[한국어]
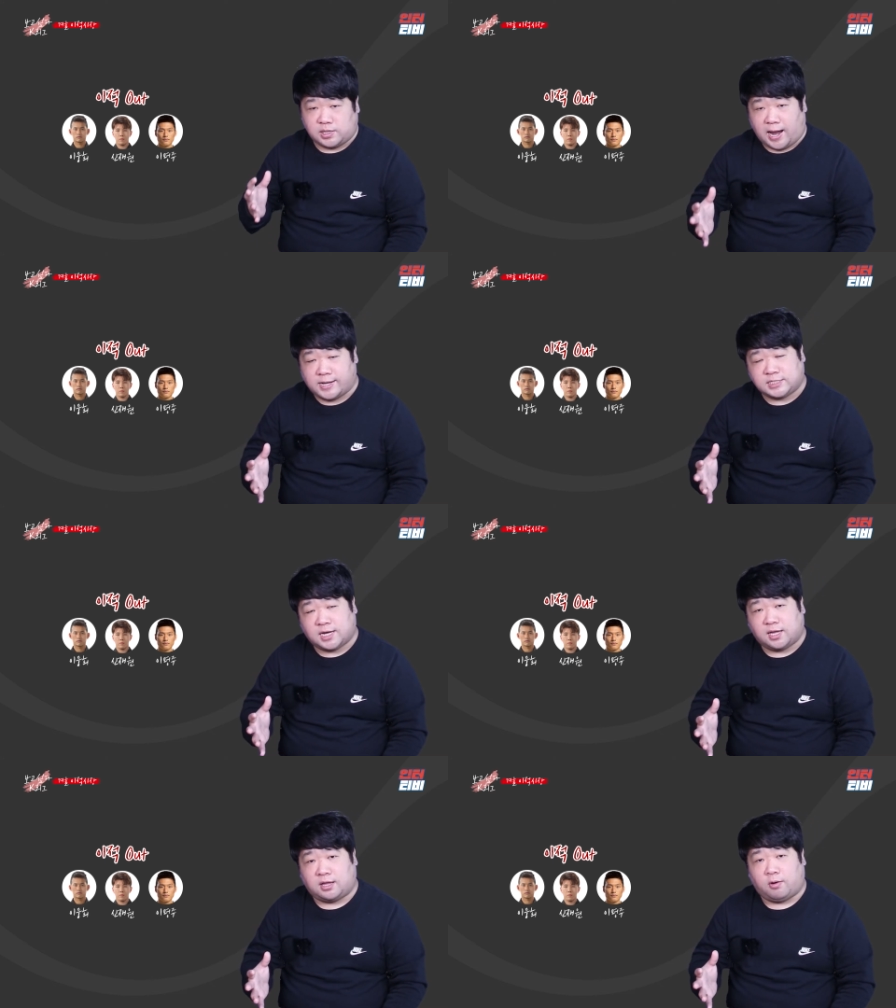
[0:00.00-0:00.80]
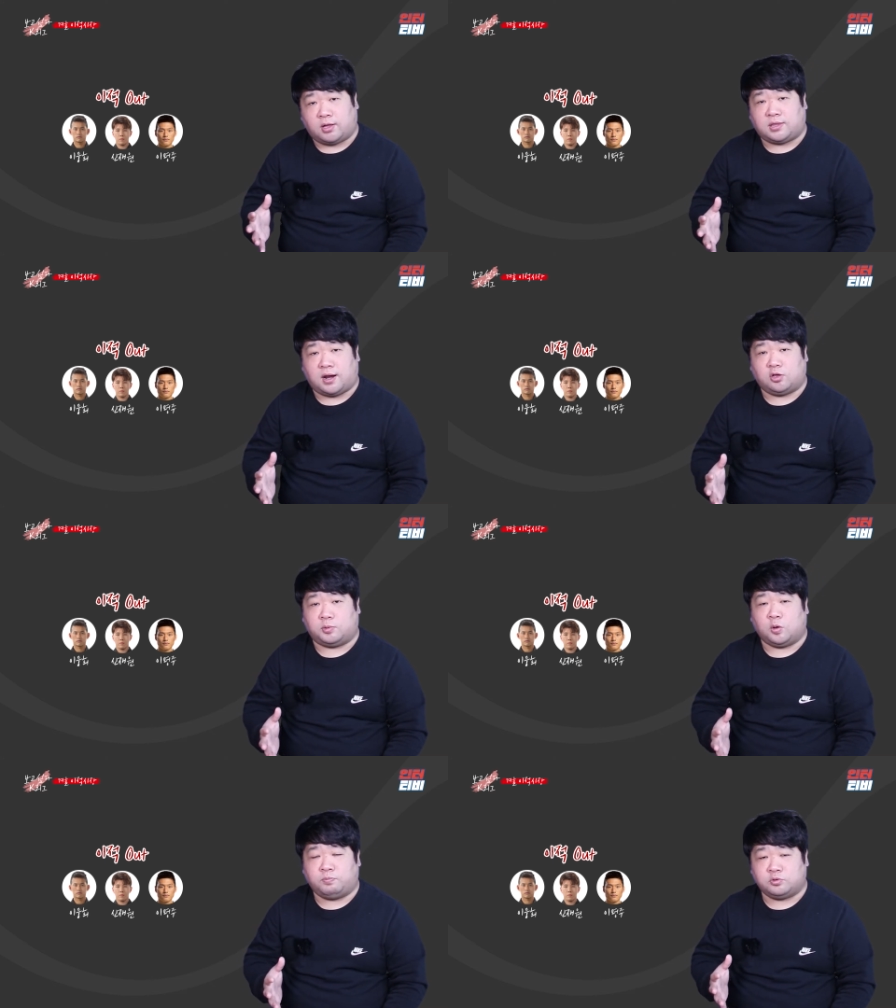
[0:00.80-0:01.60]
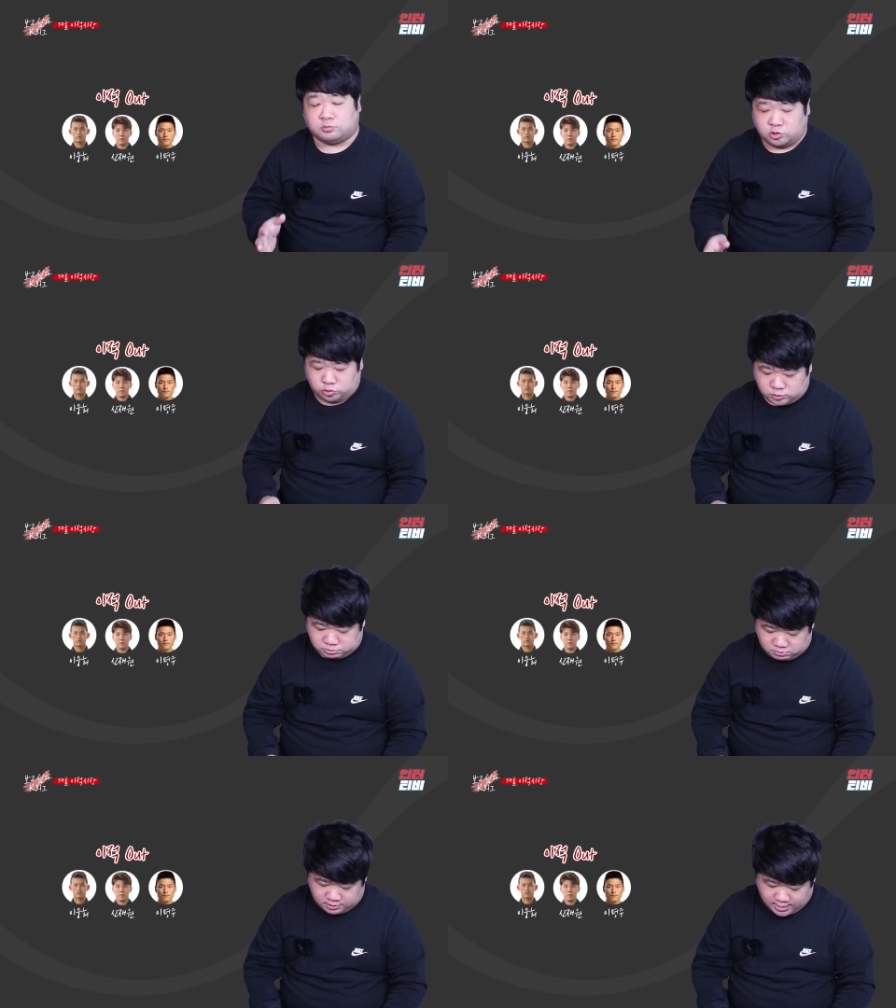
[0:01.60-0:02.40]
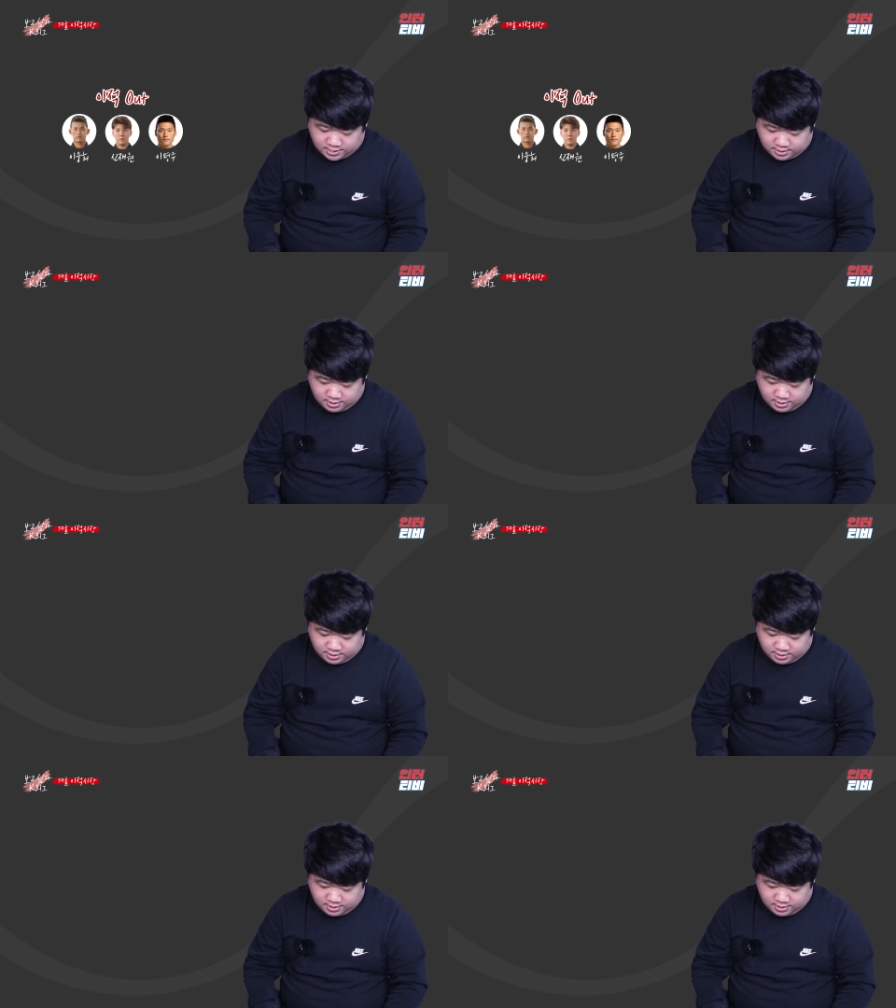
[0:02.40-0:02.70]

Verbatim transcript: 알차게 데려왔다라는 점에서 높은 점수를 주고 싶습니다.